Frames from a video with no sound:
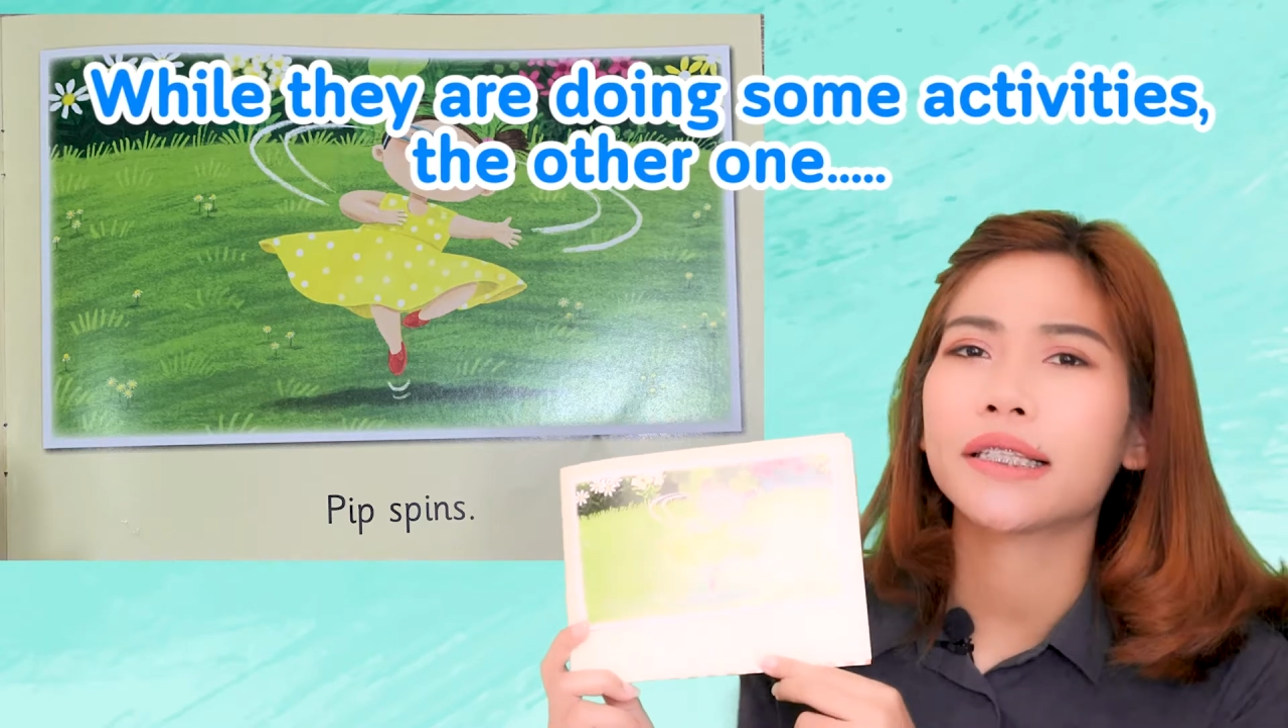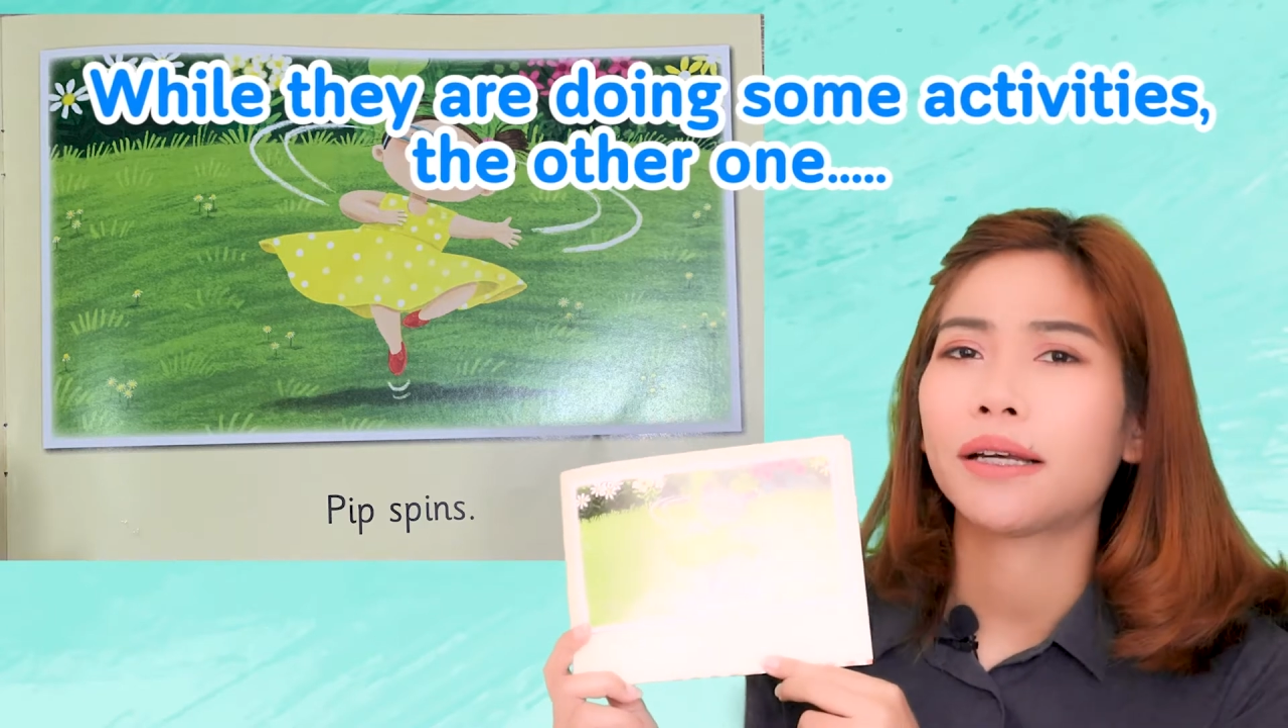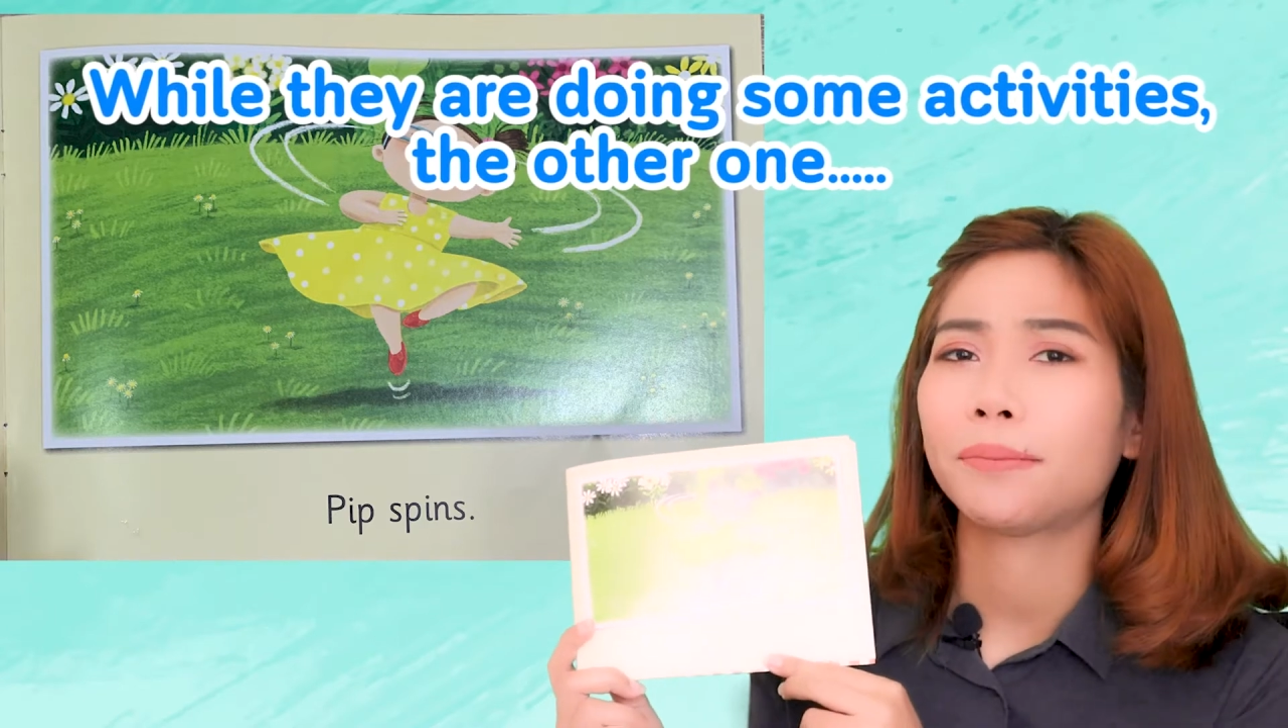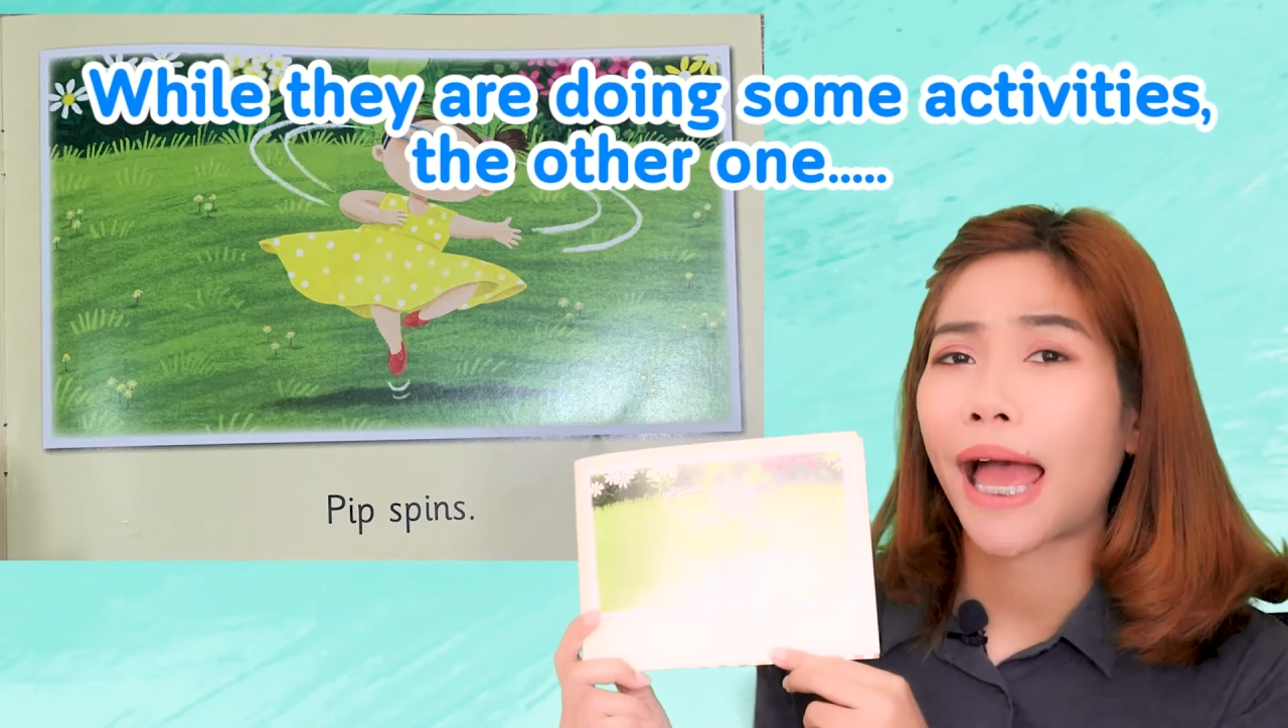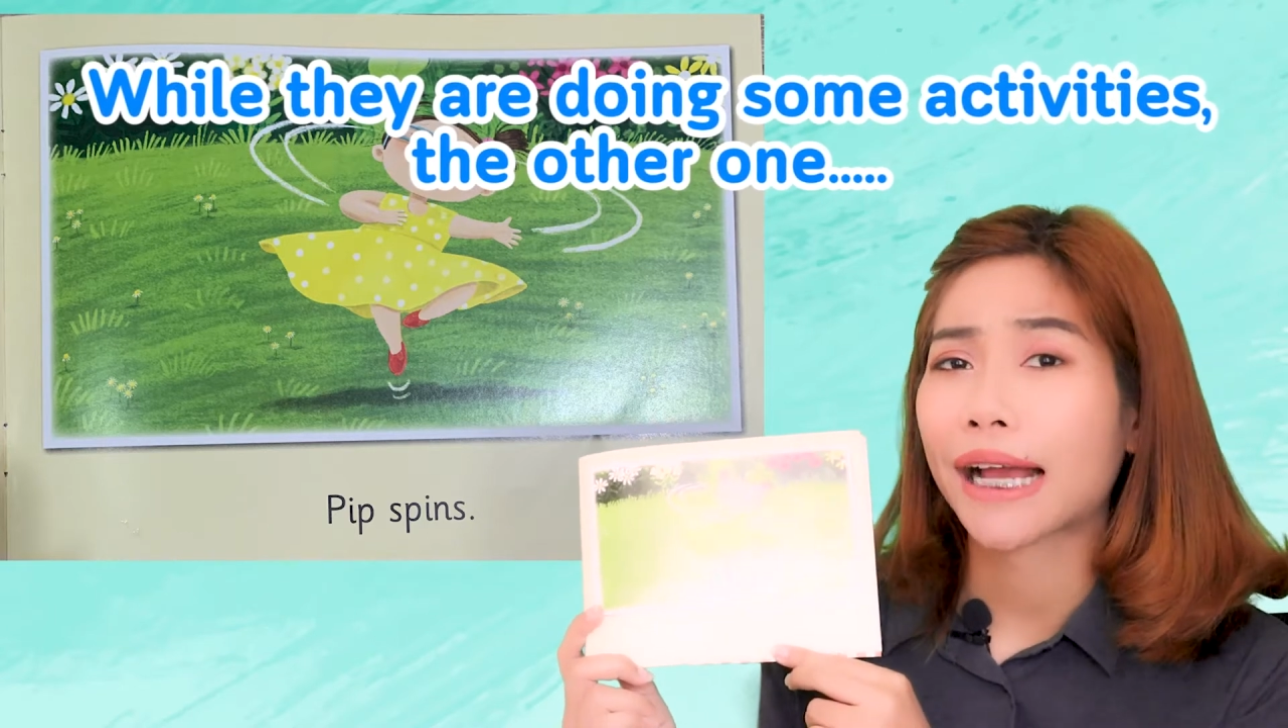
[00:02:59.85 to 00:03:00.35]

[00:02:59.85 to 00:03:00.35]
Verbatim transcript: some